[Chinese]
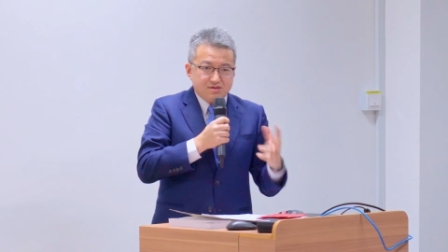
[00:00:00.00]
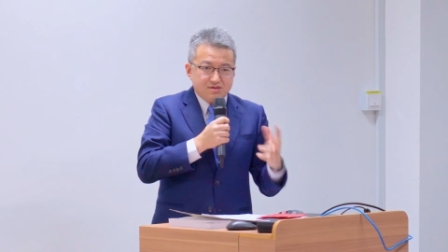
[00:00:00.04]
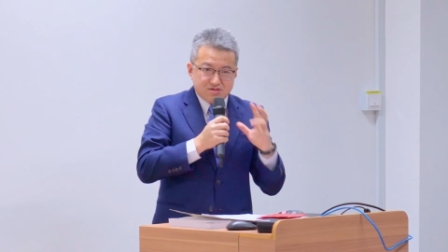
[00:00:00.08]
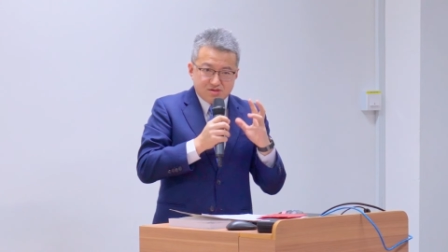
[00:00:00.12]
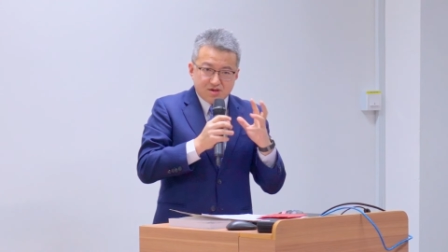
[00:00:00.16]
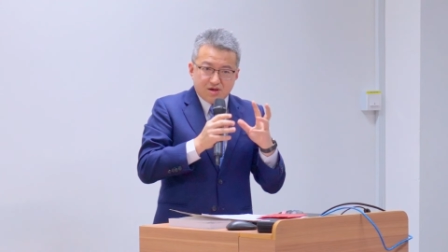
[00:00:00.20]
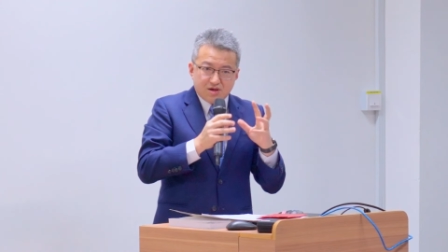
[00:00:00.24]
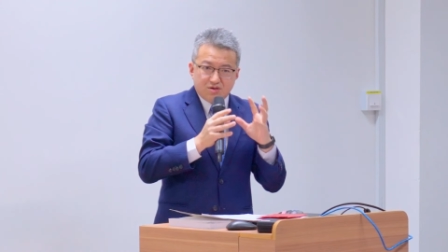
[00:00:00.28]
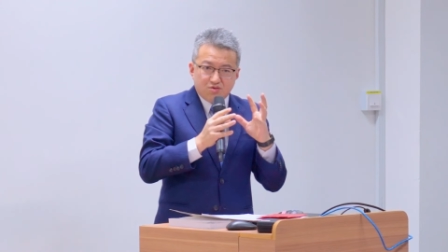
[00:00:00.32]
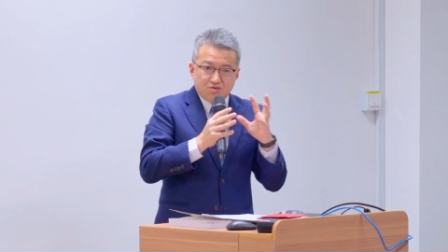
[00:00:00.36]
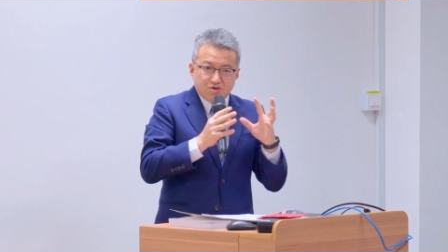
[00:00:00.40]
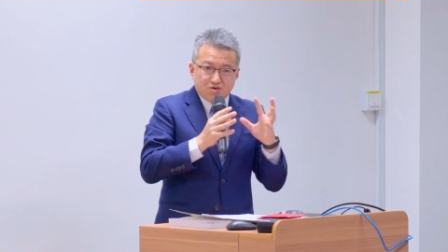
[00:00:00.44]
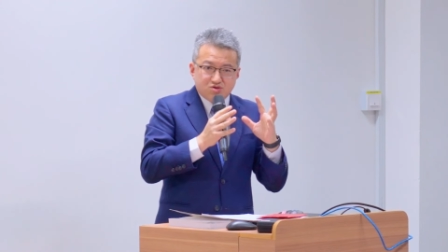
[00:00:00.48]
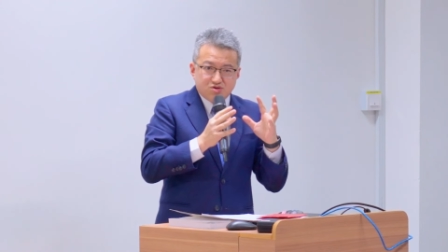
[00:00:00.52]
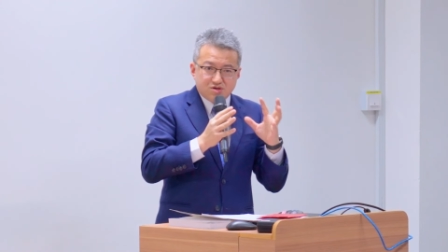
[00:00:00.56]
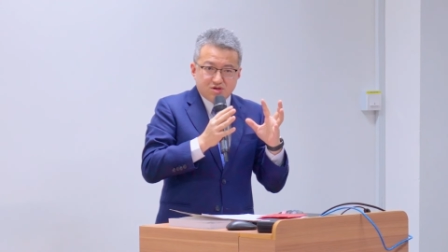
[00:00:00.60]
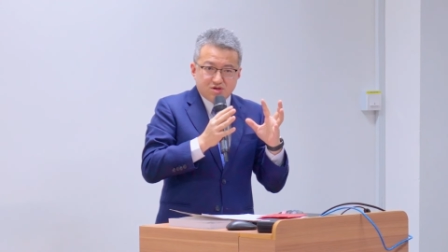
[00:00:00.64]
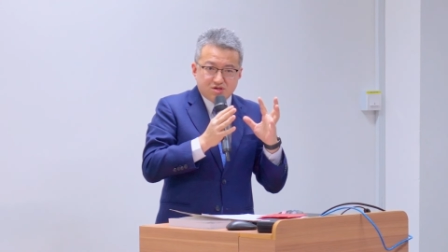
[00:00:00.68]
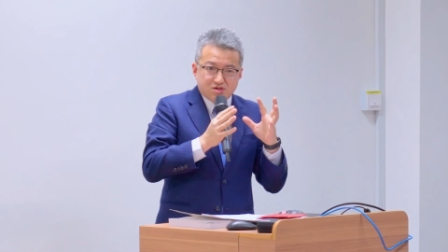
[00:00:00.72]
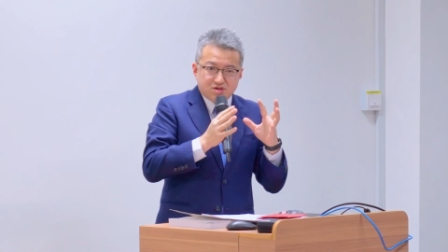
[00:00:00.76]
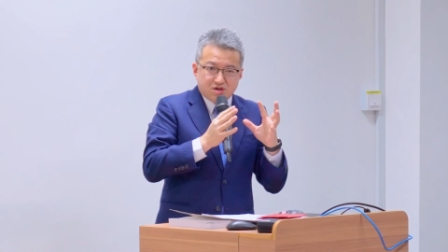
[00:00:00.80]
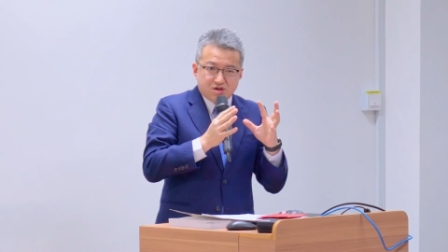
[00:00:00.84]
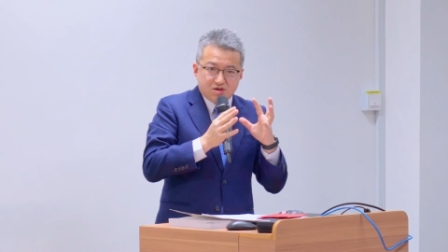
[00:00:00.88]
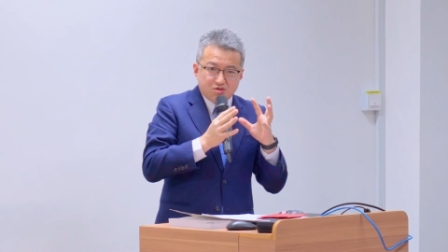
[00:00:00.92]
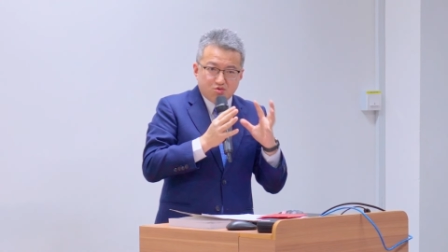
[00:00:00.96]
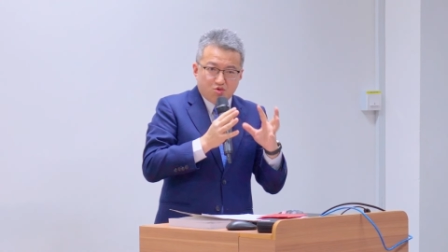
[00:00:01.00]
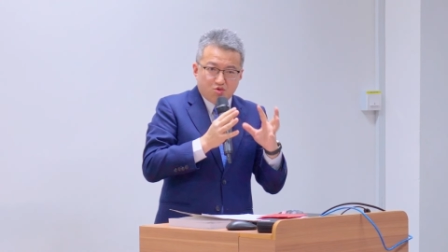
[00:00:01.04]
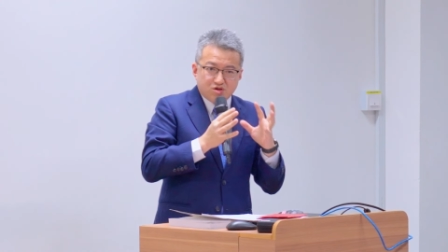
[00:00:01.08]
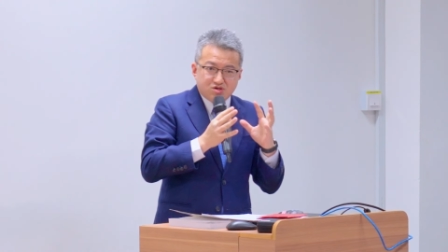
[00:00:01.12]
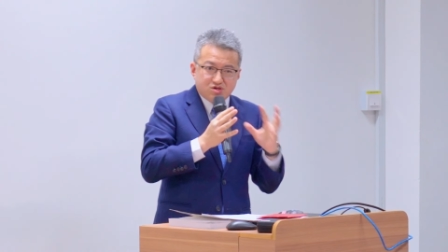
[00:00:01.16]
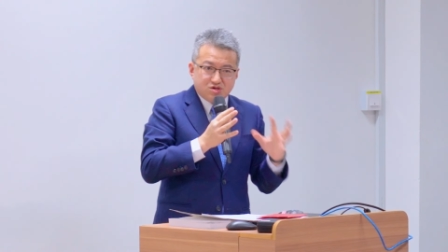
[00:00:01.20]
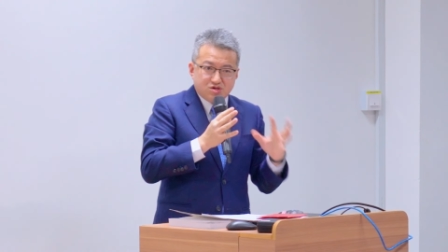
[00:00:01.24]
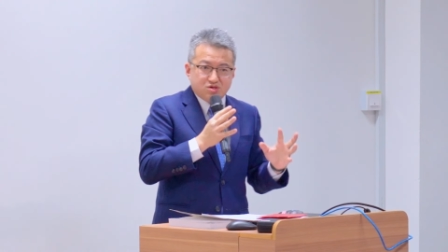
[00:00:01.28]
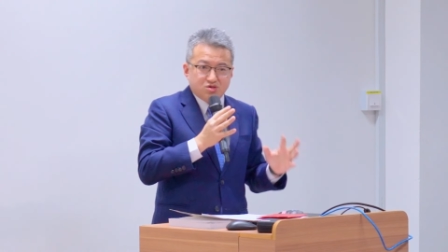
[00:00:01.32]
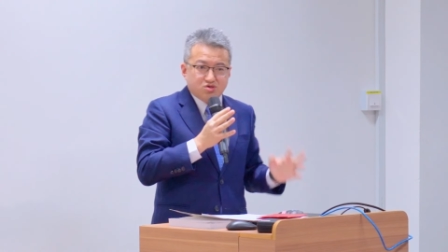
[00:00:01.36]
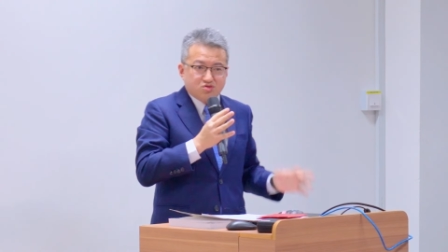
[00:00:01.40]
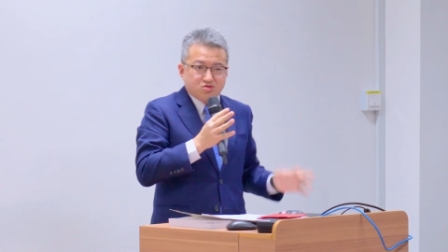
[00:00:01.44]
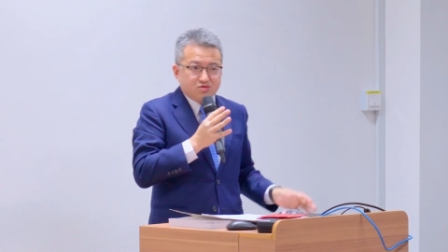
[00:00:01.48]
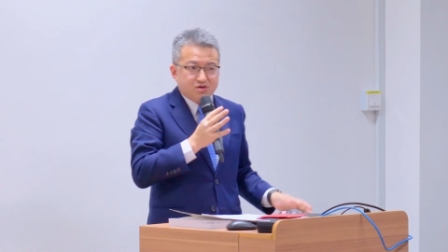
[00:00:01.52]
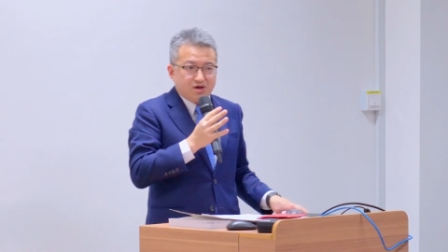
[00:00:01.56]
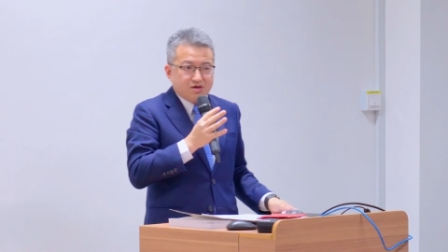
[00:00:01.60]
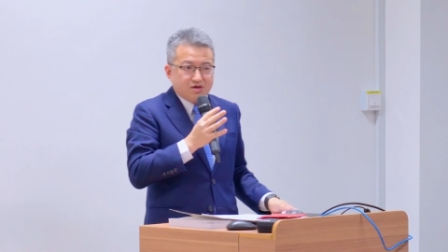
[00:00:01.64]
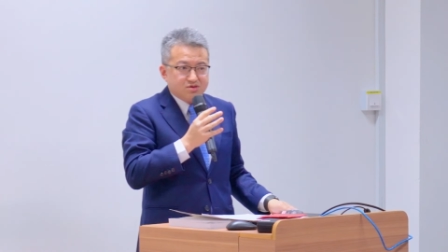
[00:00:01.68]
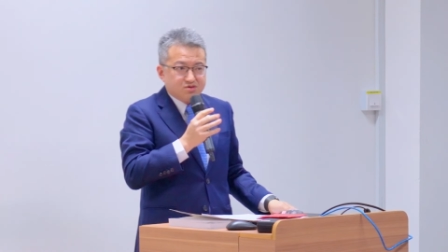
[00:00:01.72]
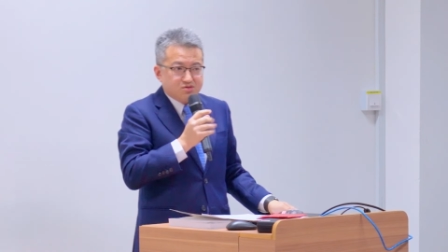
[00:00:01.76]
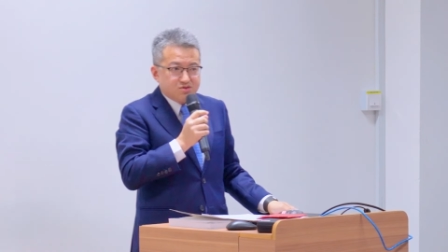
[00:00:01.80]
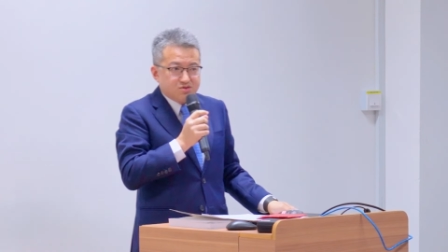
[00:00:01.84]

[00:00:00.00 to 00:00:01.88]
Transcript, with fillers: 这个，我觉得这个逻辑是重要的，